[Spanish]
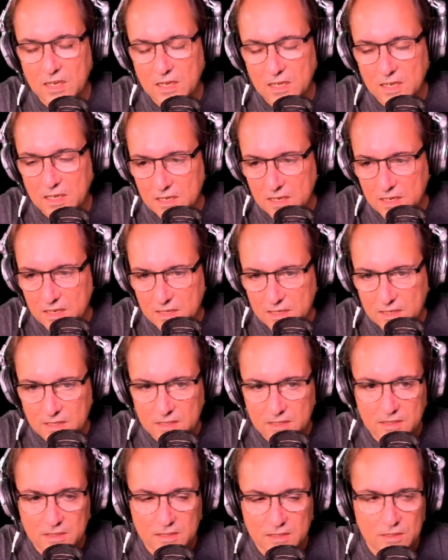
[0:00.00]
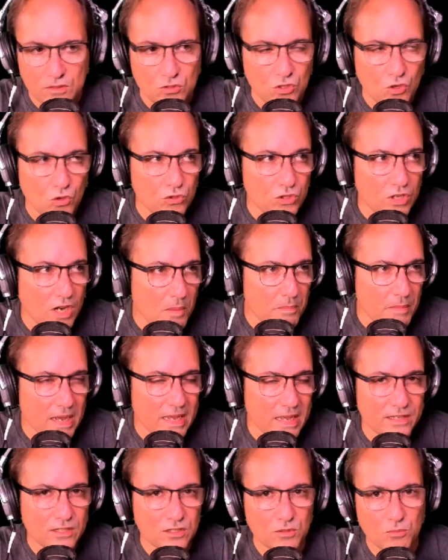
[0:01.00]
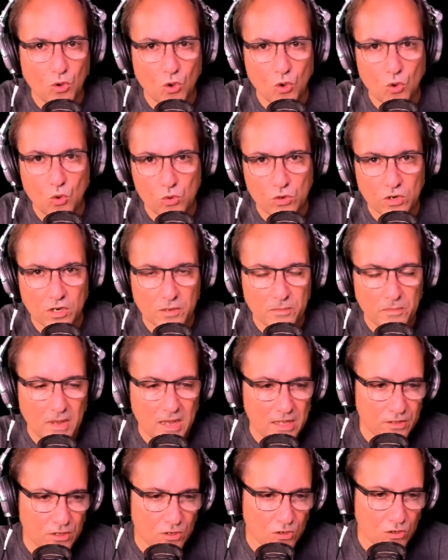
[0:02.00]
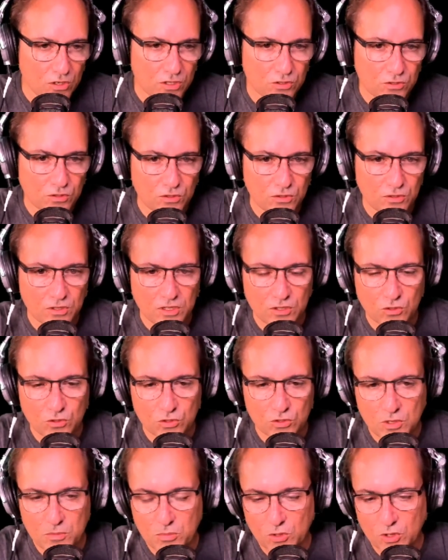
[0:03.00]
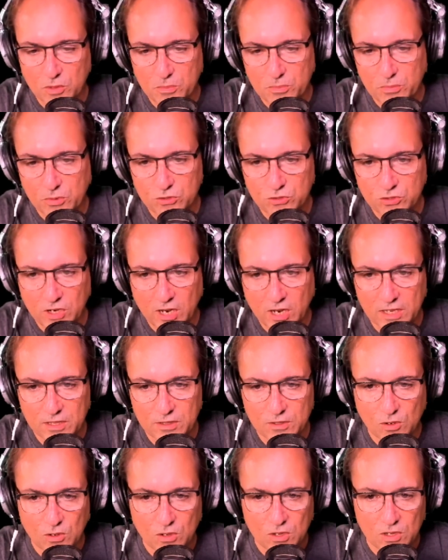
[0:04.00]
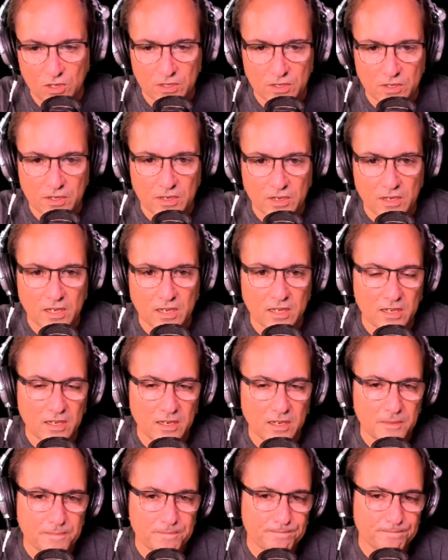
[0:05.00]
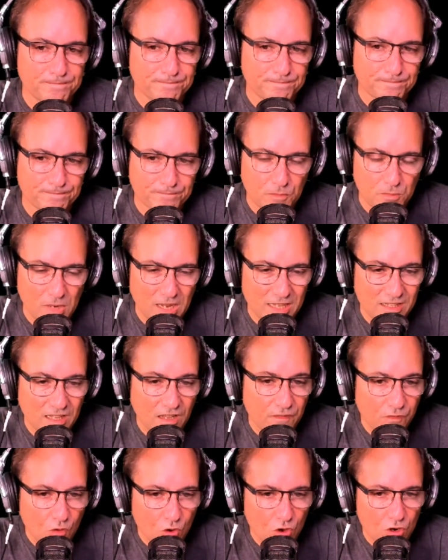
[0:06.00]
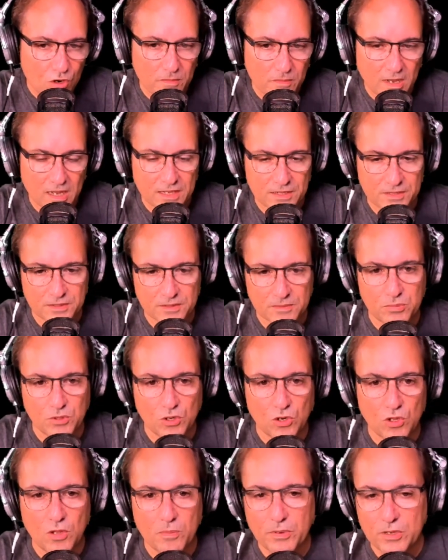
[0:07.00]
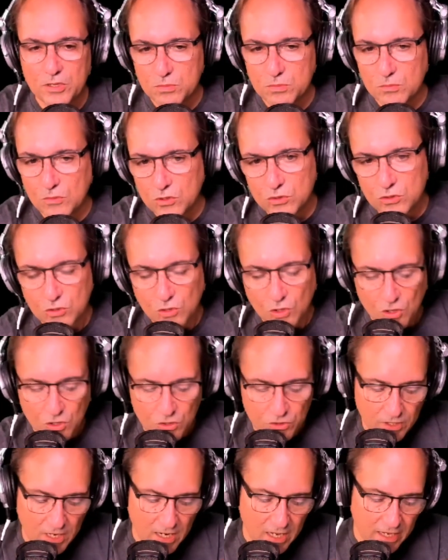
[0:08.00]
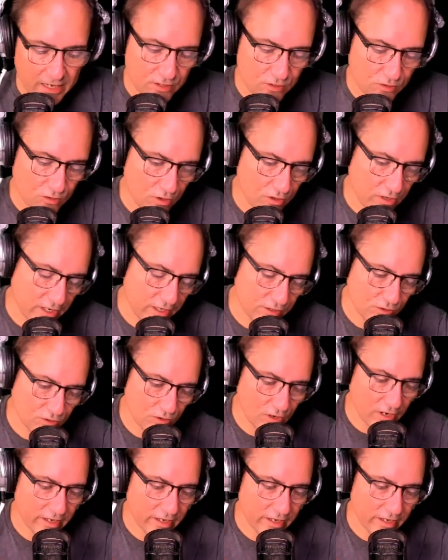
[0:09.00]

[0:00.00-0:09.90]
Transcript: Em, no sé, otras más que se me ocurre, más de lo que son de estos tipos de proyectos, em, plataformas, pero después un montón de las que son, qué sé yo,